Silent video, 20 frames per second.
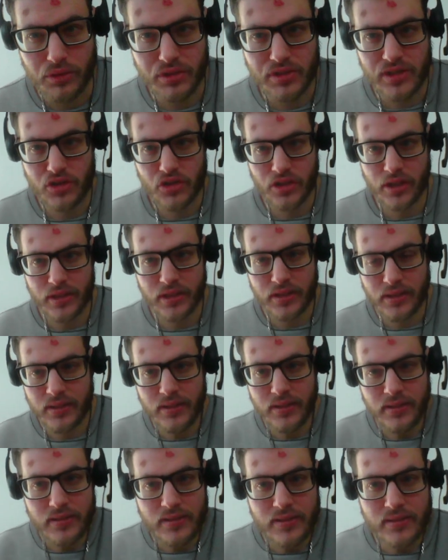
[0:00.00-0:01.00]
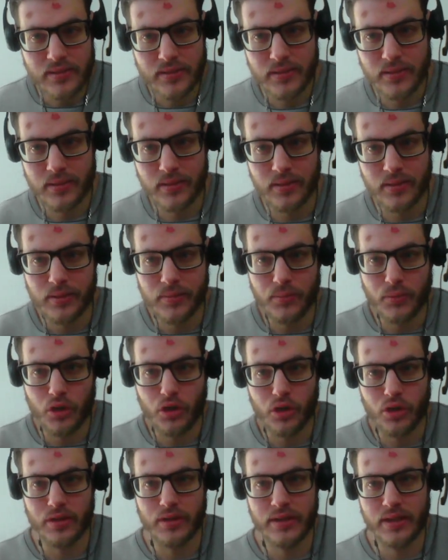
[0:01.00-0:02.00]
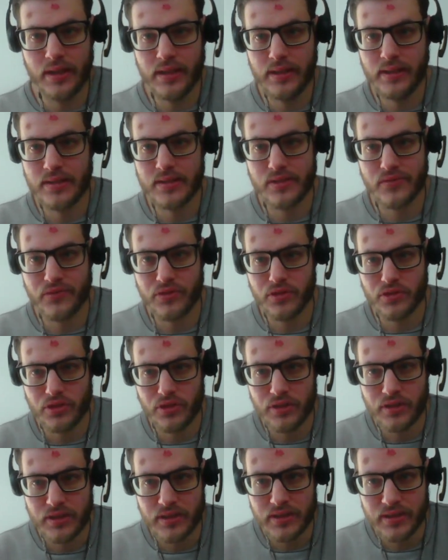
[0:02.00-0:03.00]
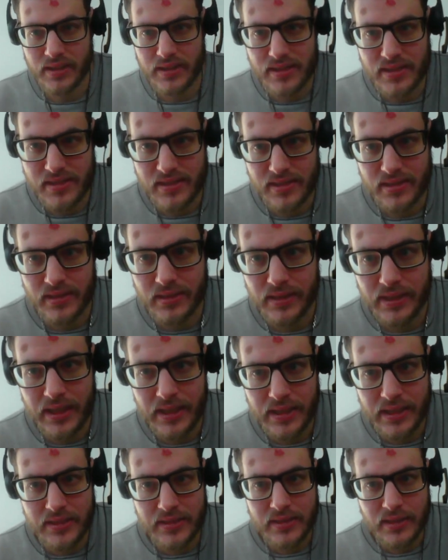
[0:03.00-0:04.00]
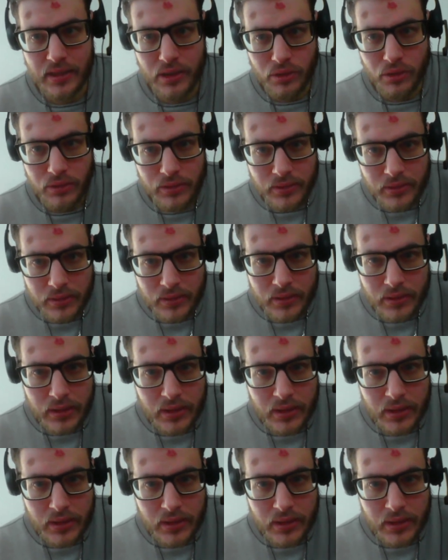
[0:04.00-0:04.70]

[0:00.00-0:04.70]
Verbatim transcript: Seestadt genannt. Im Original, also von Tolkien, heißt sie Lake Town.